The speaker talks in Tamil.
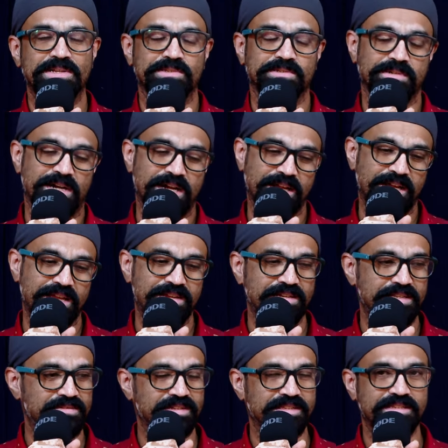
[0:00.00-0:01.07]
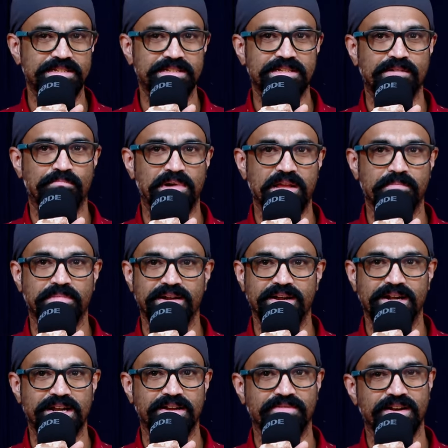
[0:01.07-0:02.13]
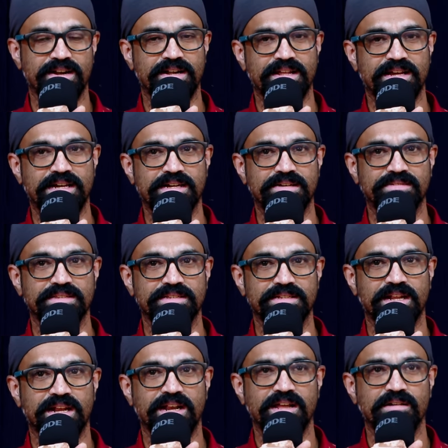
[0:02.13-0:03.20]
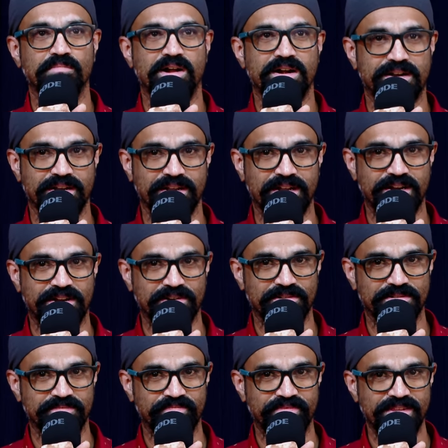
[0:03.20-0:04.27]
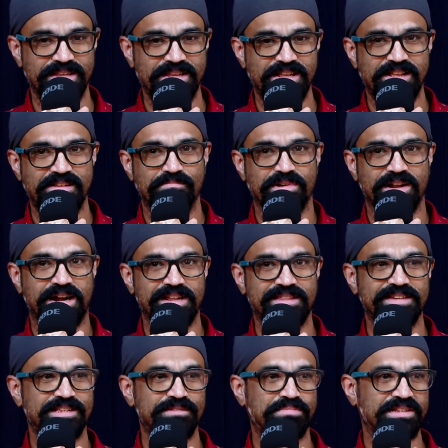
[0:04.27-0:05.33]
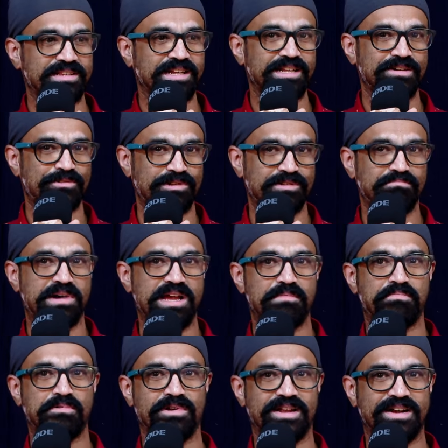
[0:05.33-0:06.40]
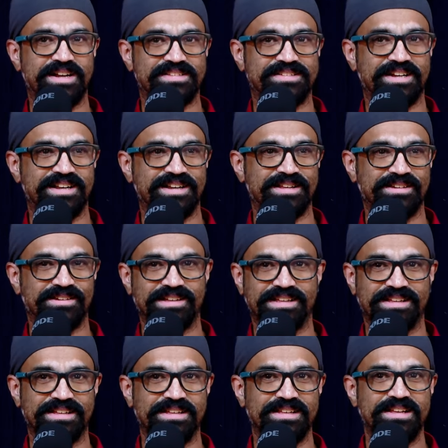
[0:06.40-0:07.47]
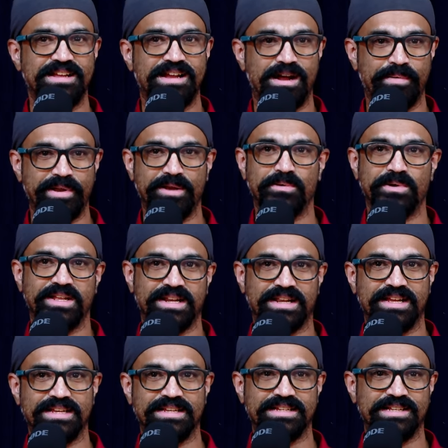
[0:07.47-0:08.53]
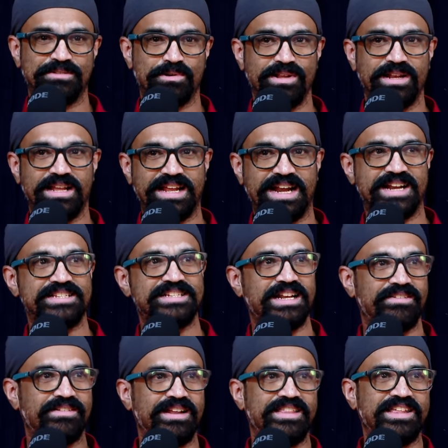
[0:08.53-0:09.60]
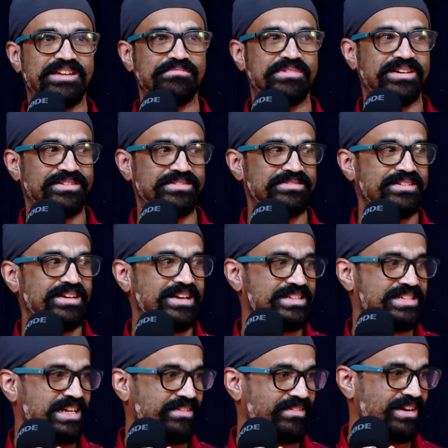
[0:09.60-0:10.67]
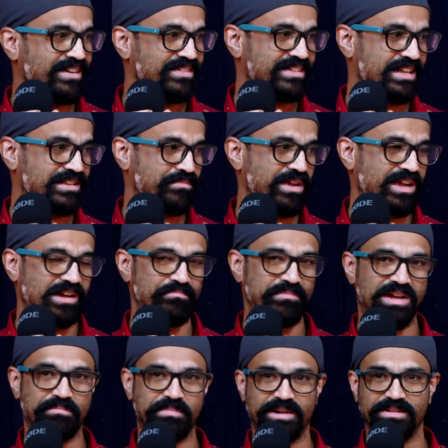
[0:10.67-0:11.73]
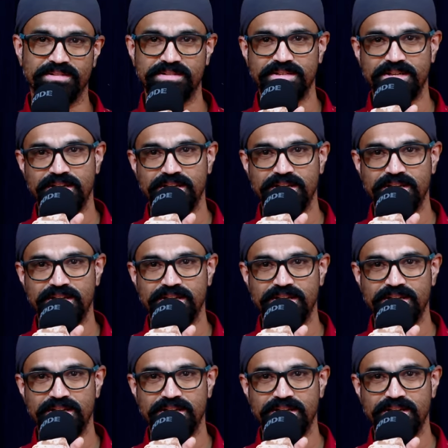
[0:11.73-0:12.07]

ஸோ அங்கேயும் இது வந்து அப்ளை பண்ணால் டெஃபினட்டாக வந்து நல்ல மாற்றங்கள் இருக்கும் அப்புறம் அடுத்தது பார்த்திங்கன்னா ஒரு பைபோலார் டிசார்டர் அப்படின்னு ஒன்று இருக்குது அது ஒன்றும் இல்லை எனர்ஜி லெவல் அதிகமாக இருக்கும் எனர்ஜி லெவல் சில சமயம் கம்மியாக போயிடும்